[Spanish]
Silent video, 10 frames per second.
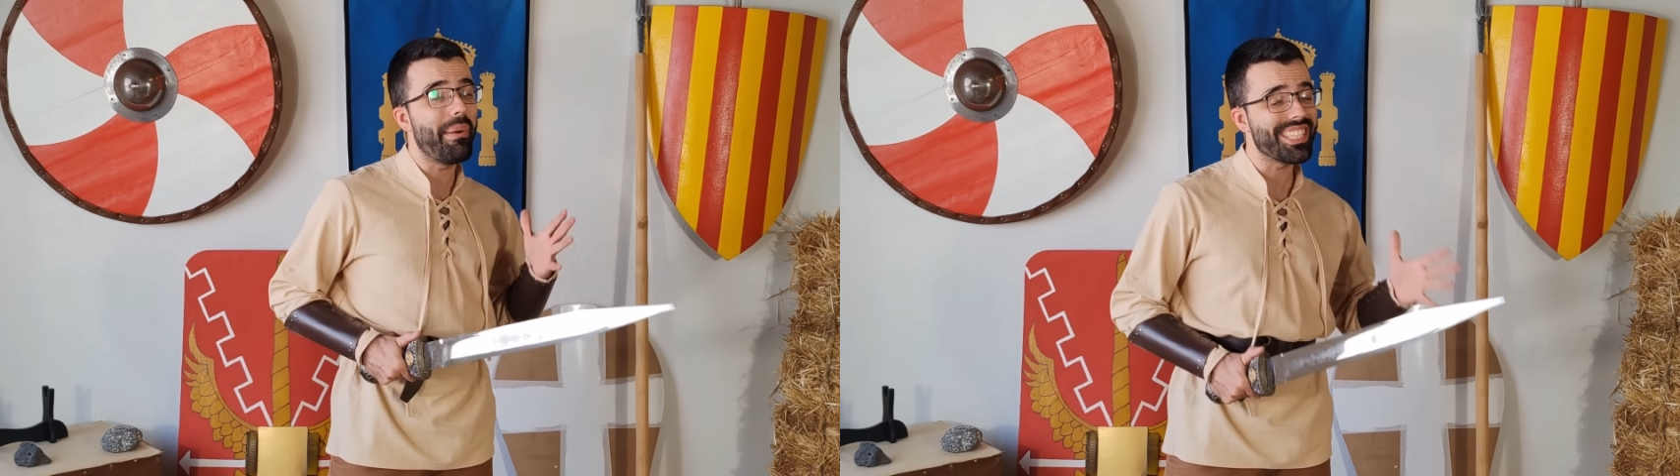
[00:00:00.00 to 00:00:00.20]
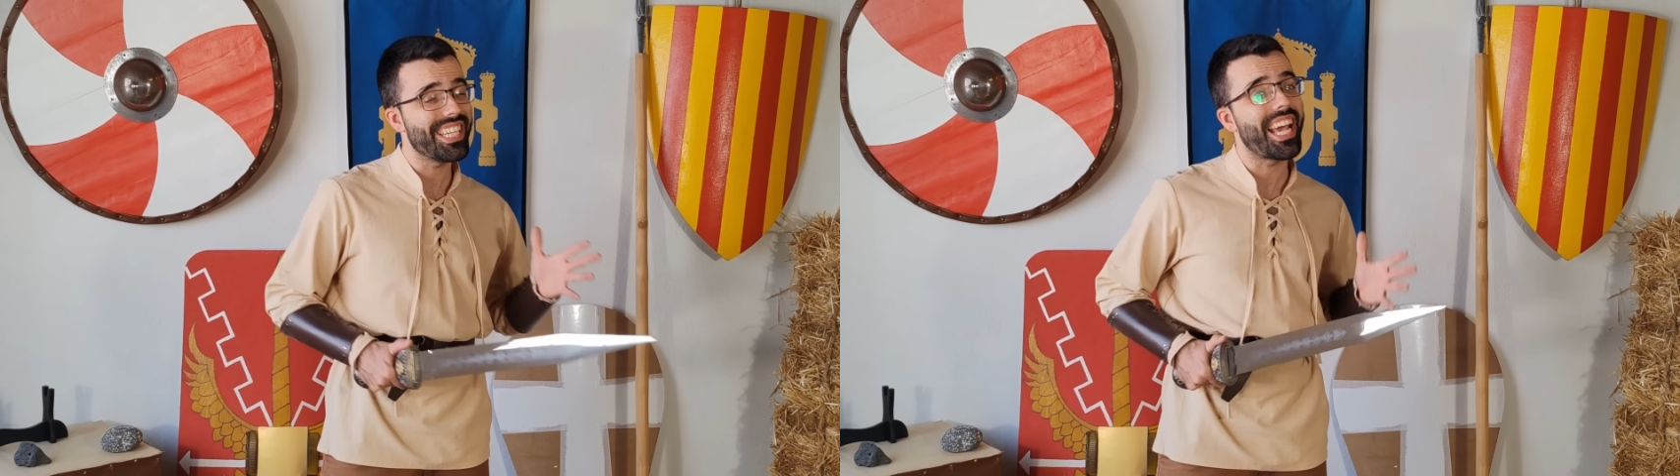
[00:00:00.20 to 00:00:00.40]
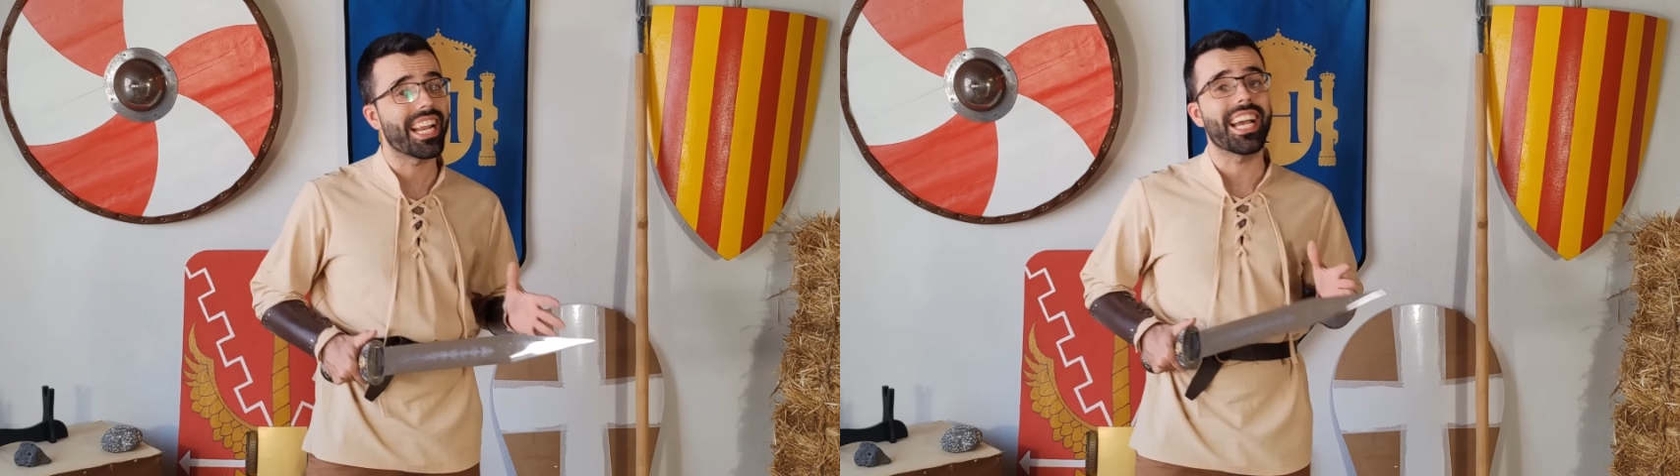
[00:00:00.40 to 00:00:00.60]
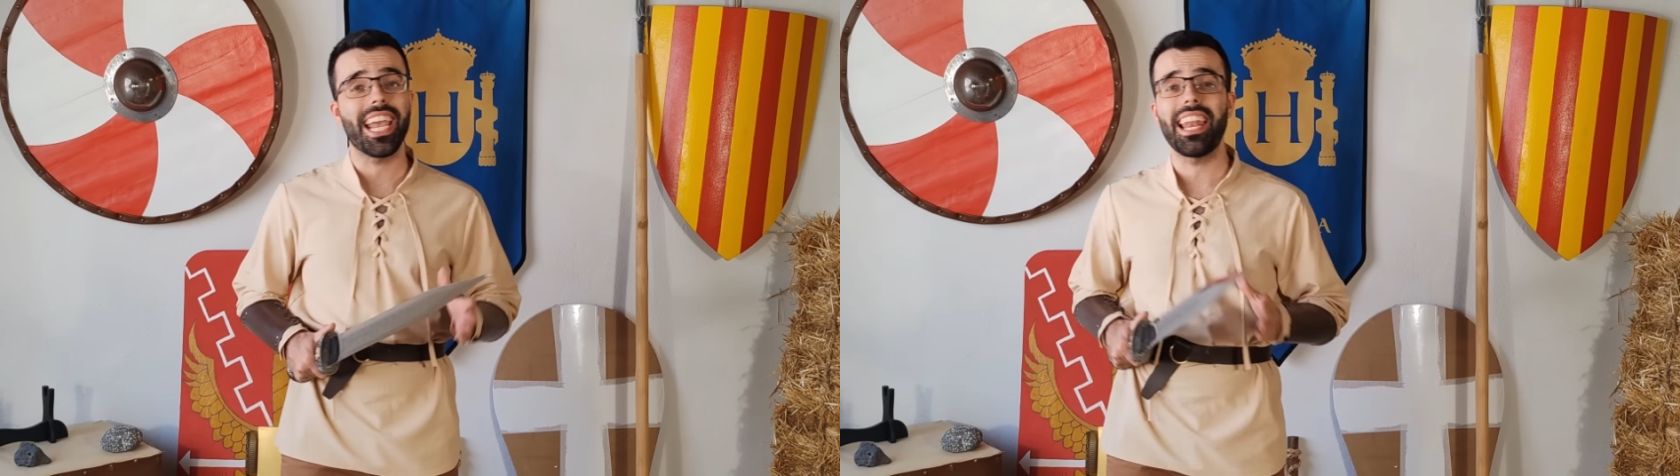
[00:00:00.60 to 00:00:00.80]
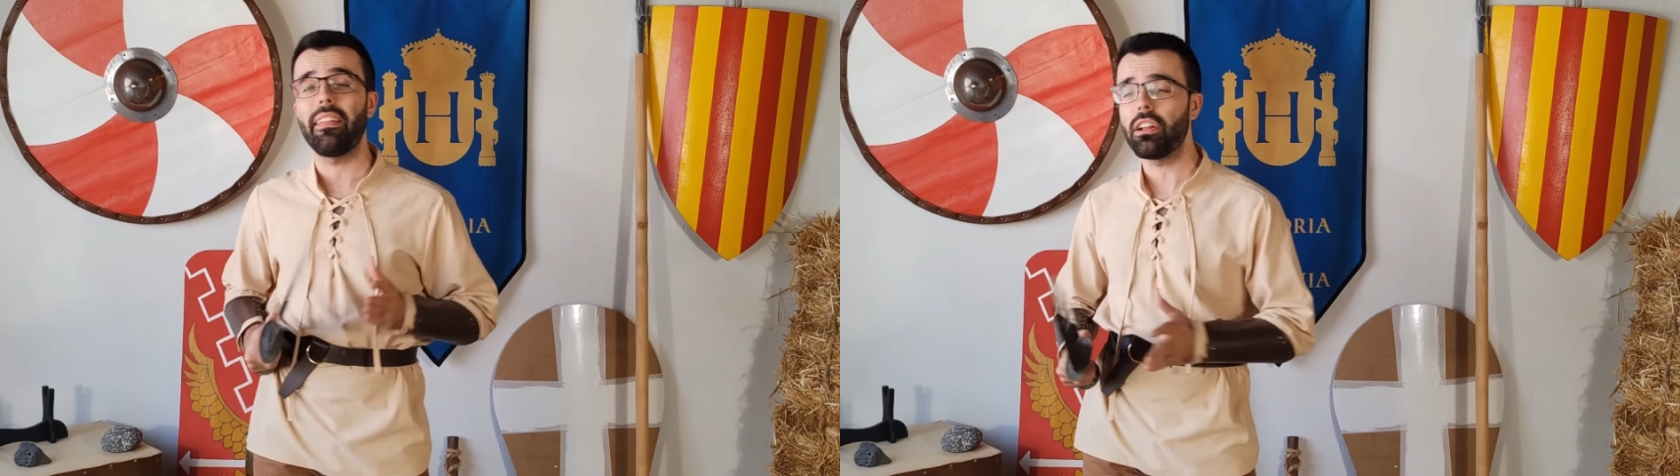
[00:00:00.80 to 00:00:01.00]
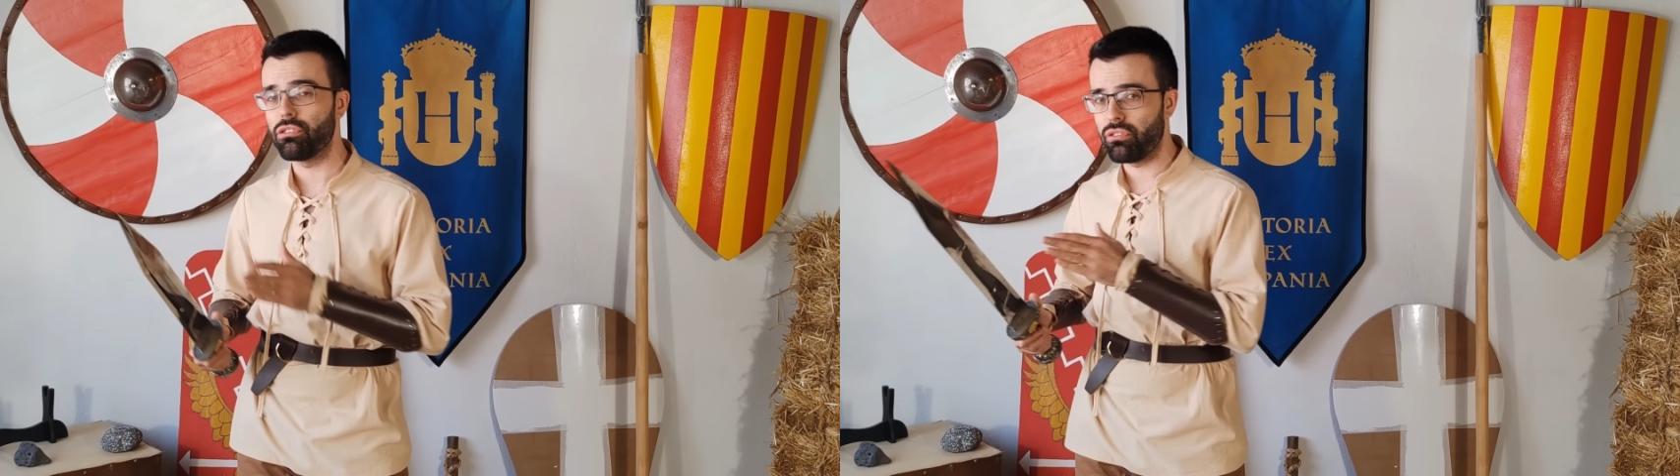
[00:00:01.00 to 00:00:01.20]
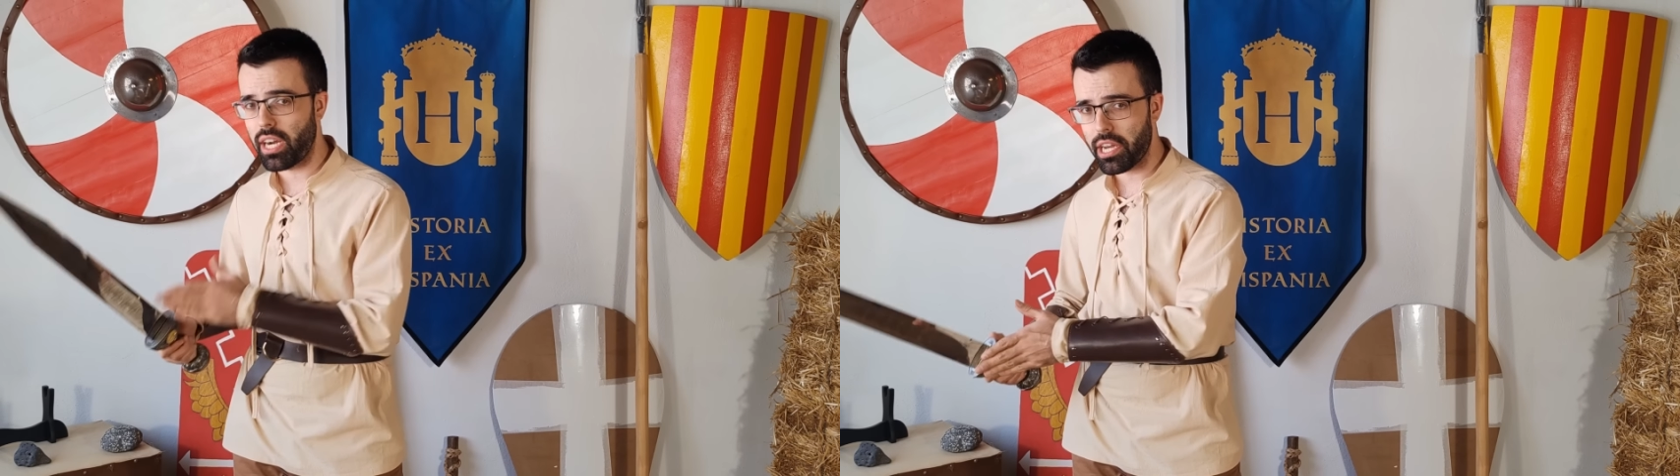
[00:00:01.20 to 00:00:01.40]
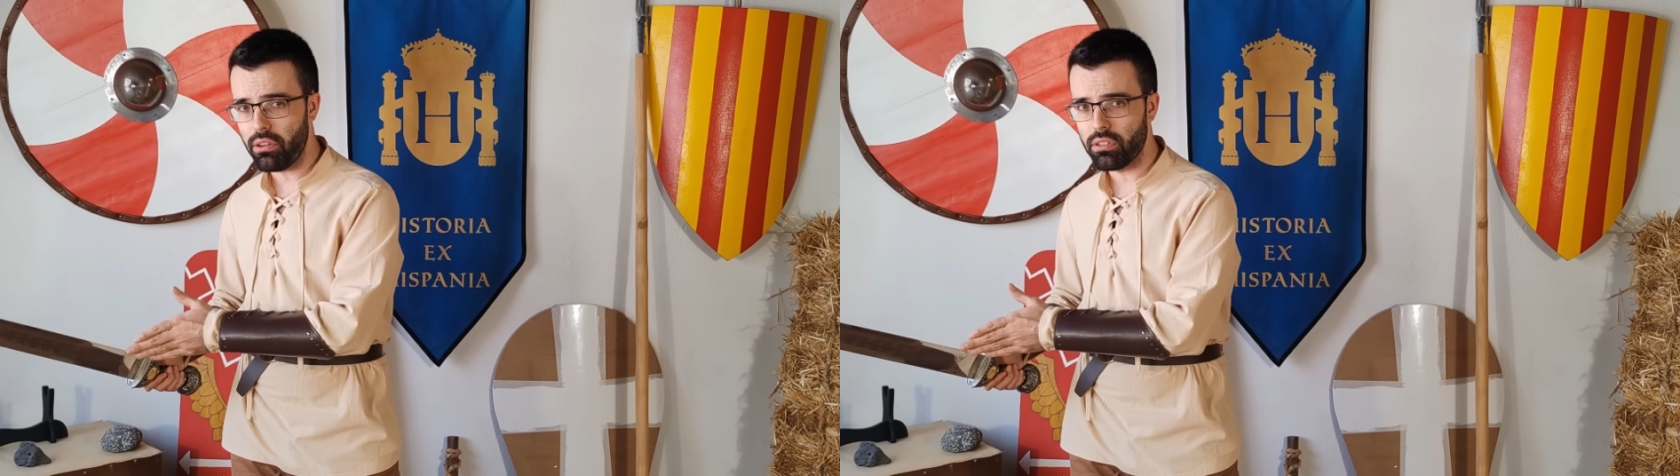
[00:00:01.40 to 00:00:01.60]
más larga que la del
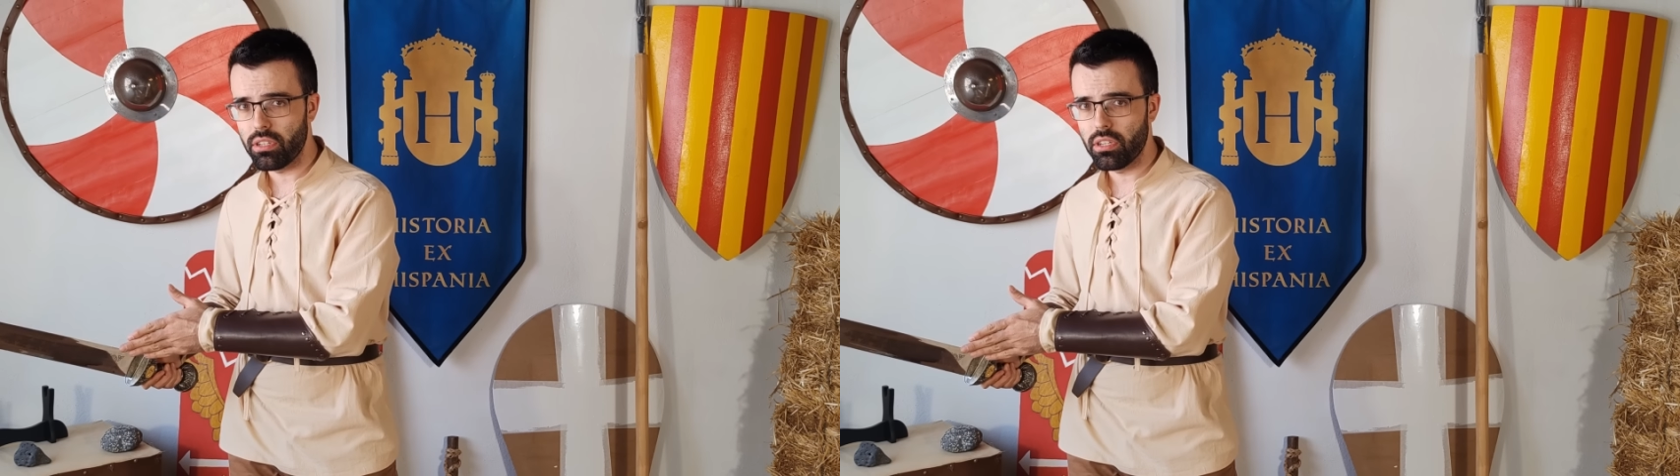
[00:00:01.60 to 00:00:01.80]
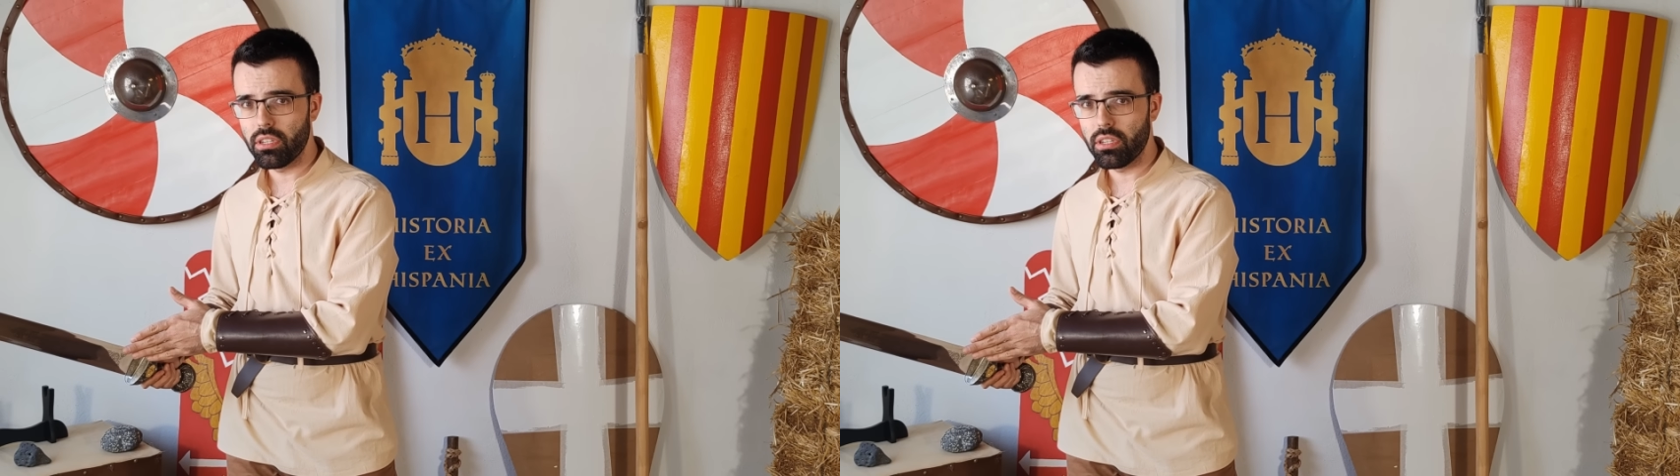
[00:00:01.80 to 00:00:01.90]
contrario